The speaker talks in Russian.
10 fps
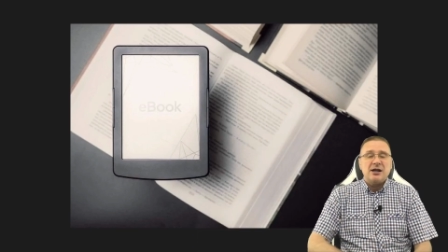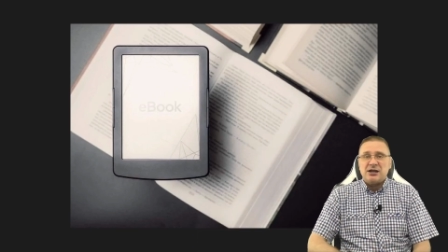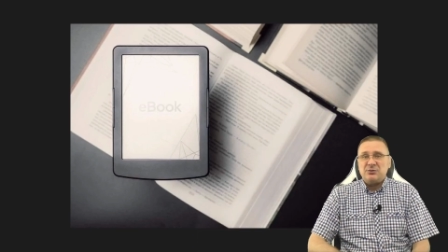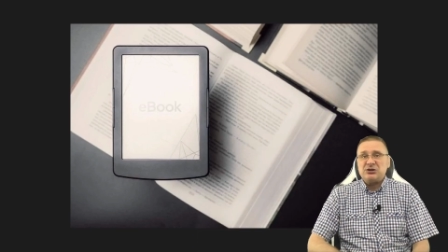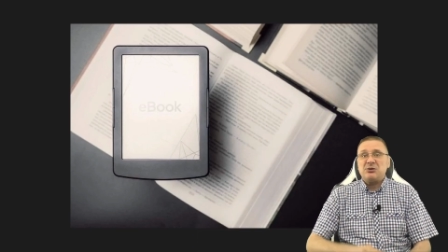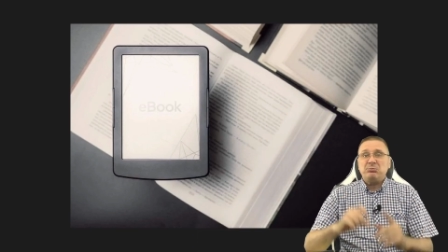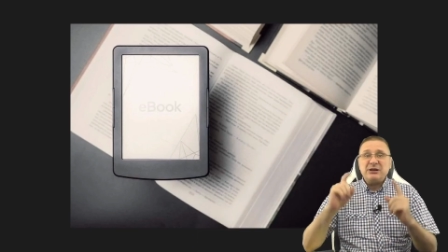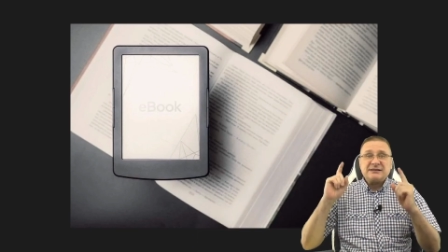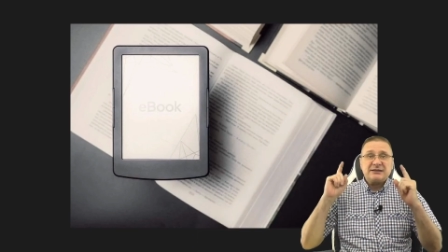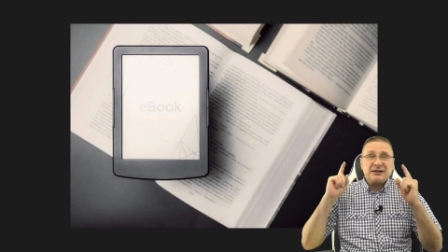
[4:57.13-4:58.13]
именно
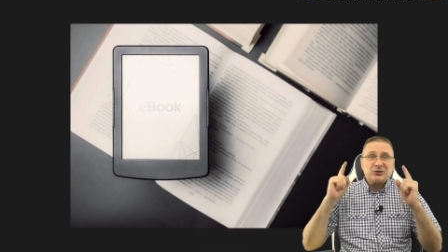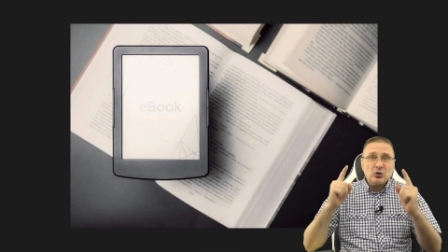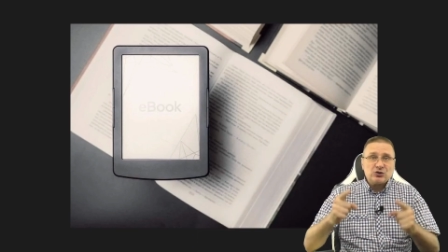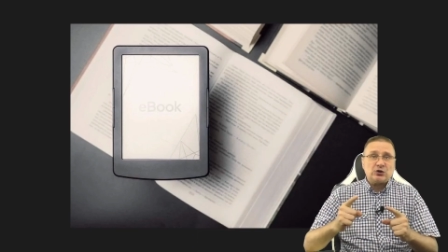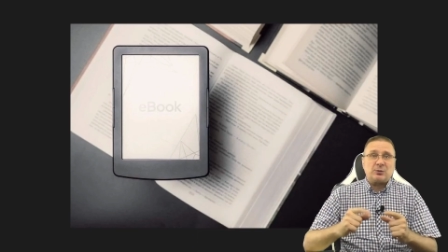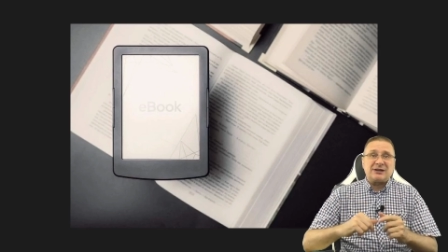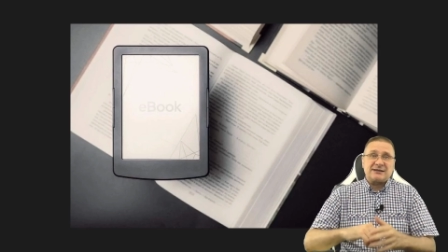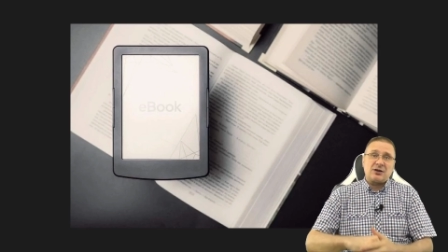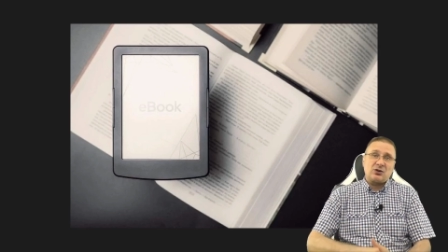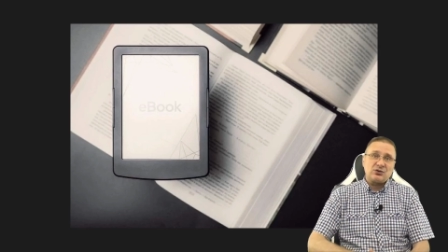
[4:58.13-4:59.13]
быстрый доступ к
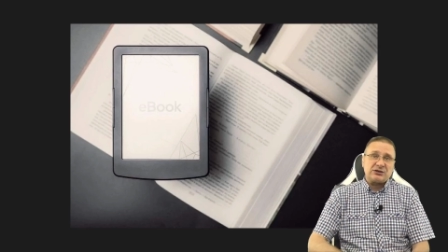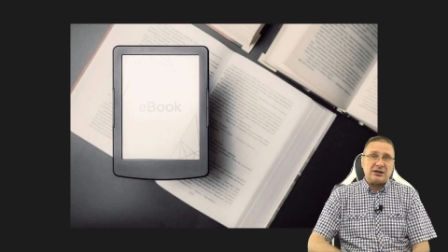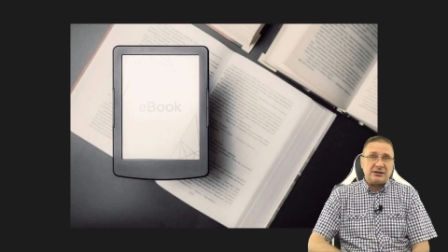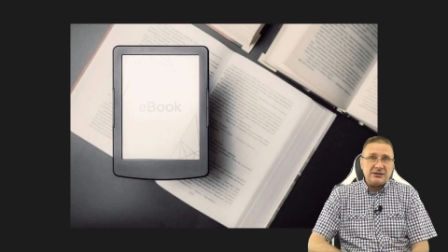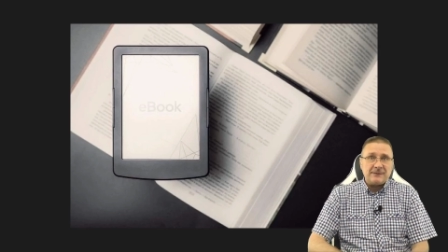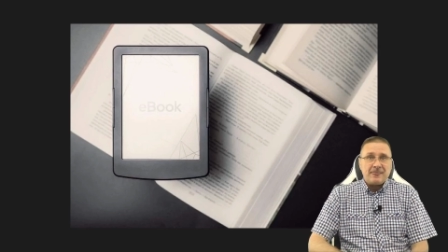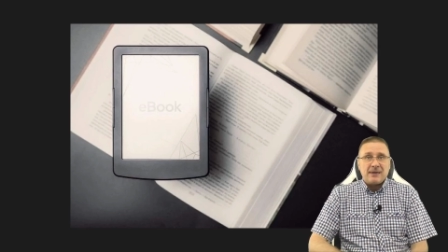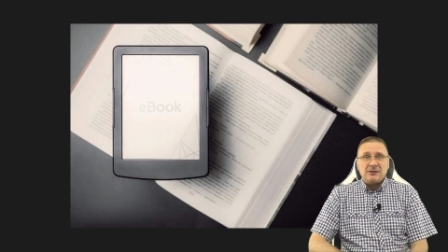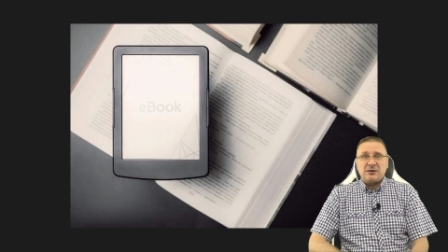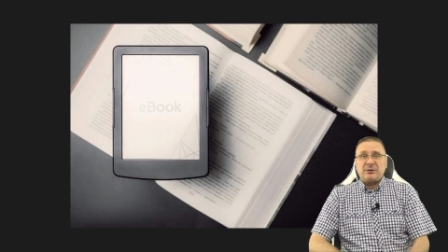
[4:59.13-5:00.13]
загрузке книг,
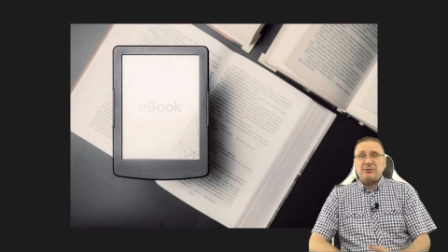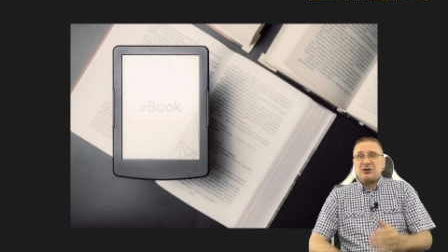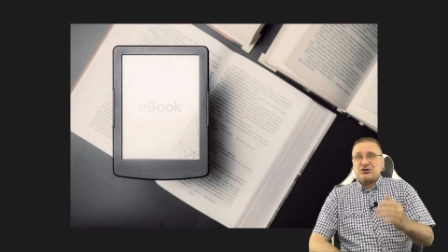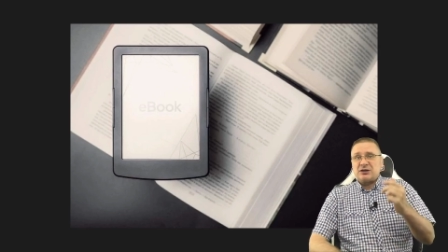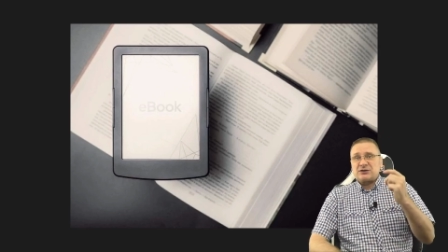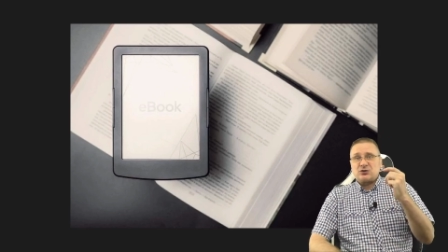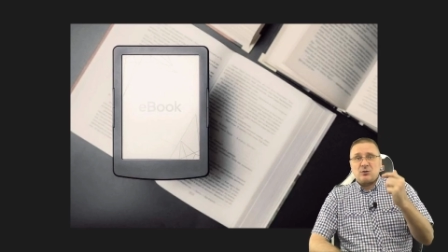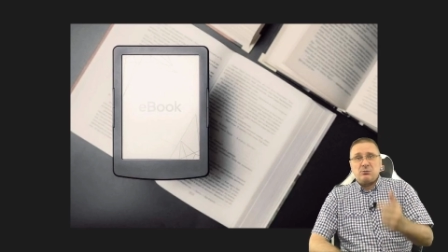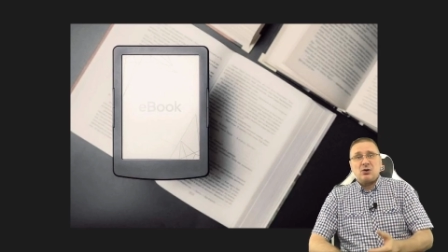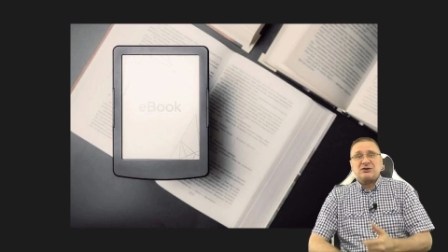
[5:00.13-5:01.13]
например, через
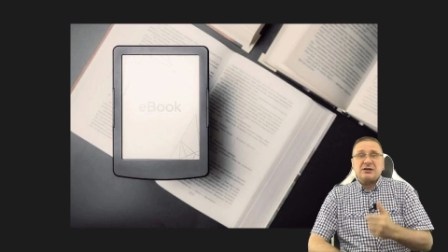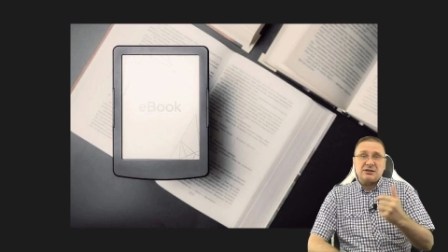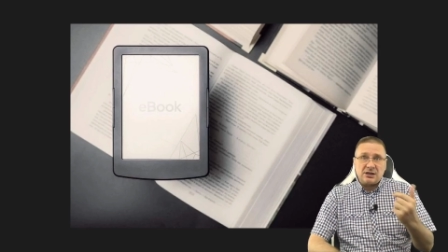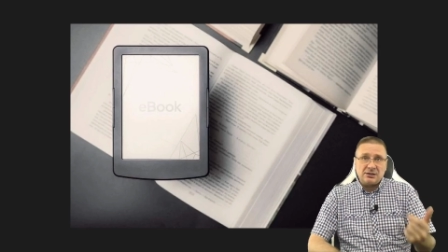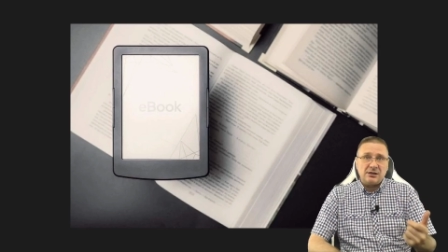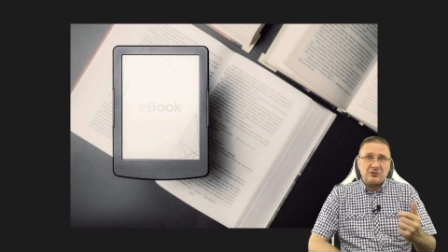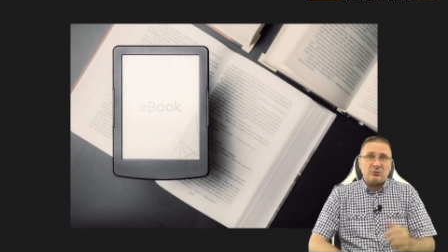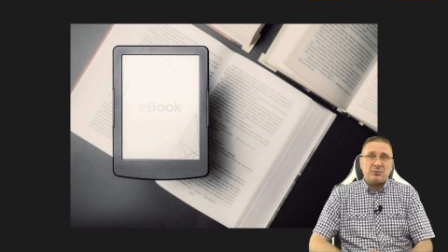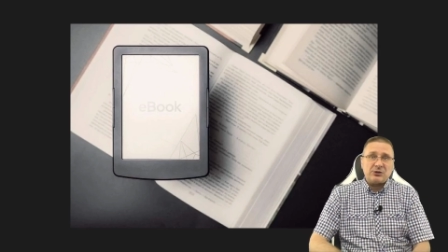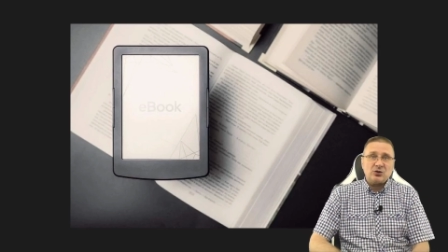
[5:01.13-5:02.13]
Dropbox и так далее и
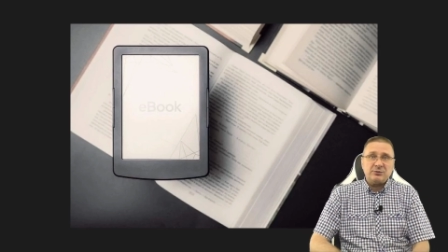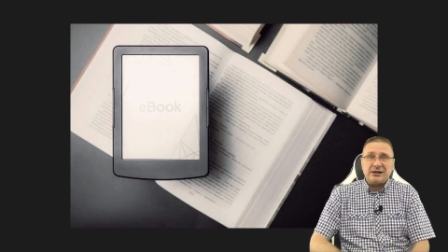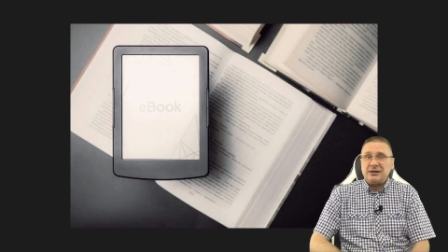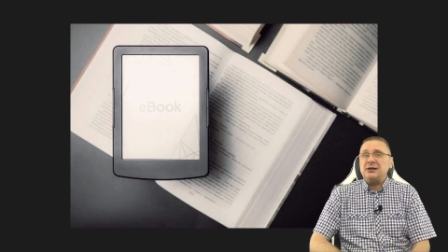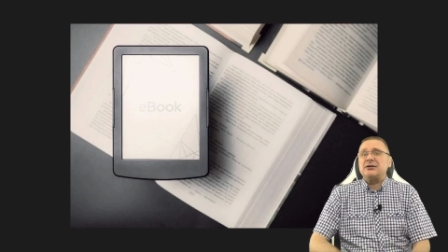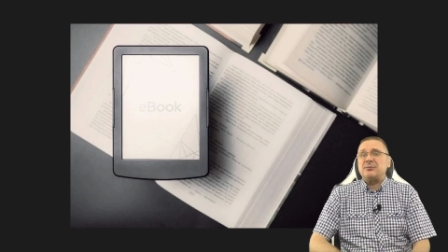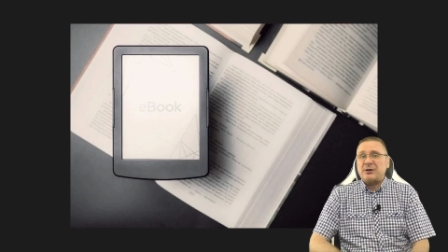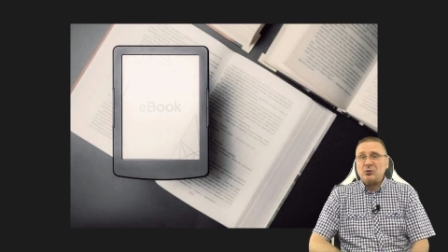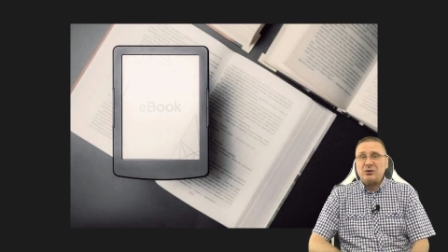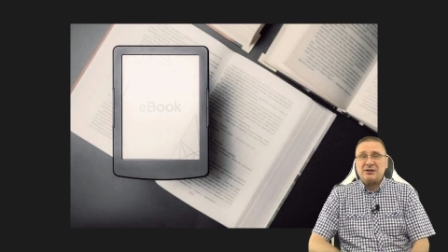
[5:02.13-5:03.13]
тому подобное, или
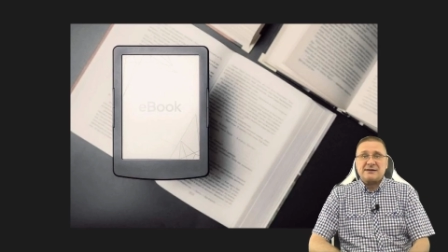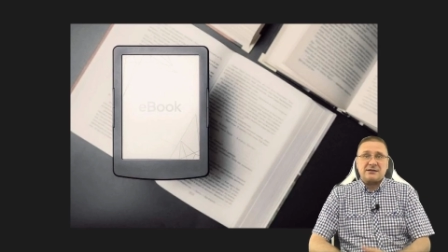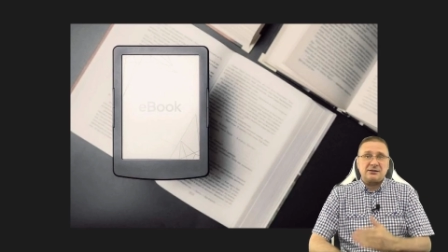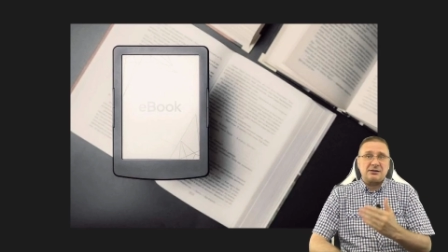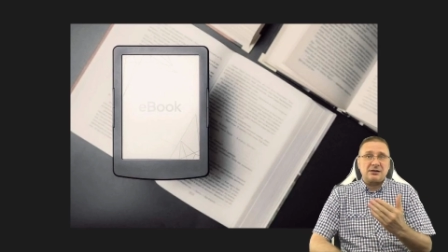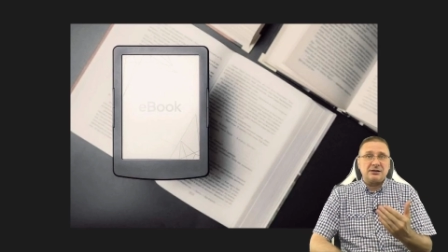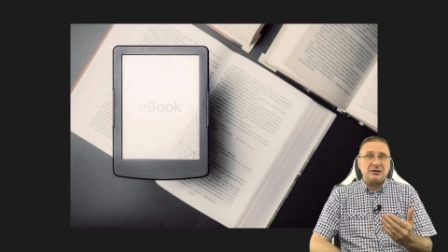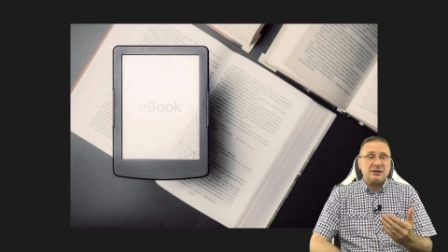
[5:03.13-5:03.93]
напрямую с интернет